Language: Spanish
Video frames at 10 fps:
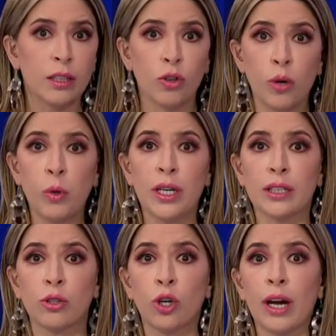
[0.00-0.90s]
cómo el
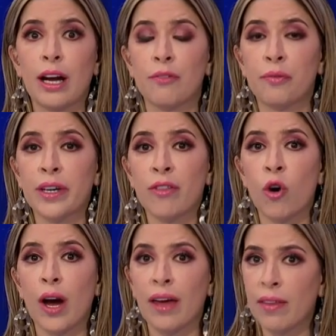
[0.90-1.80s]
actor
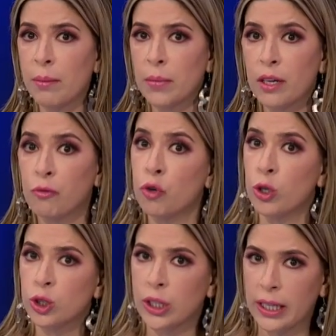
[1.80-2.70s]
Alfredo Adame
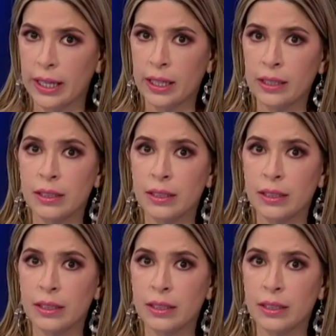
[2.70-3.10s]
forcejea